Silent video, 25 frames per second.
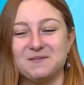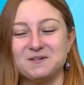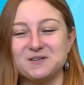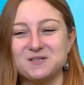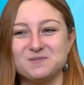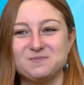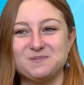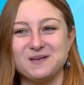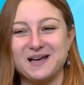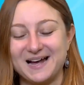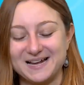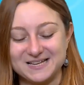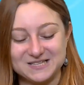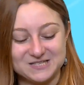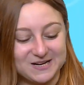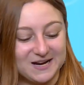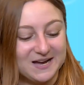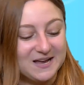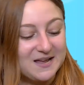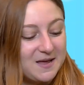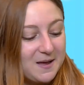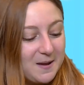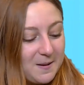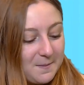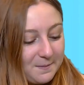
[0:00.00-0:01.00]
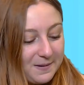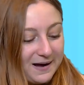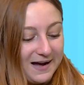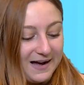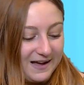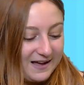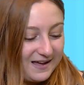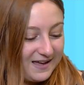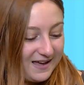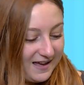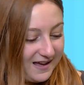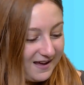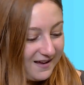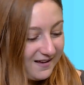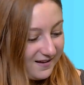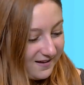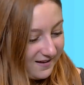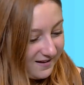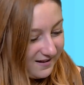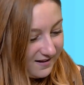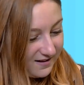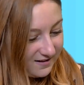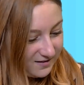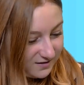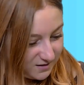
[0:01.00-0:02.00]
in spiaggia, ma è,
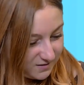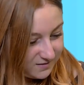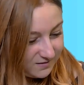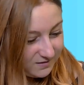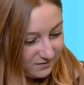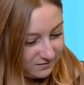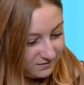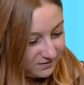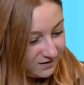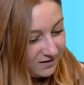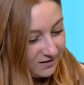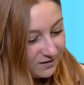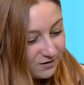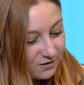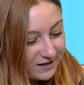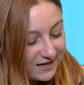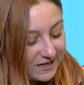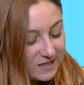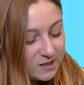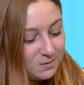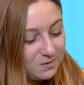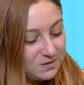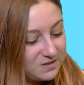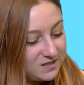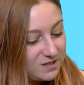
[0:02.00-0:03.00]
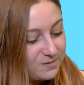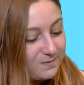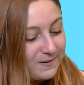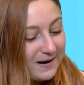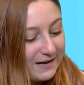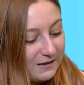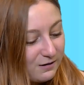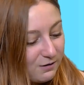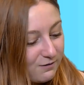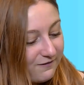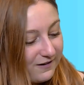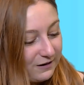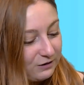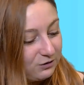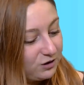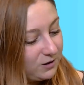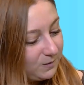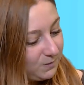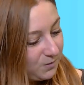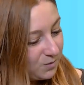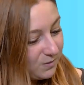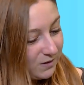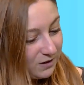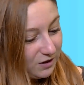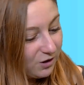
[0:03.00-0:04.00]
eh, correggimi se sbaglio, fatto di
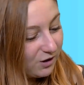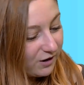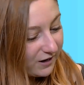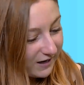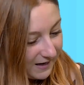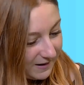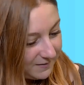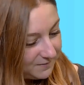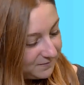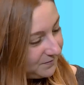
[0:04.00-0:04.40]
piume d'oca.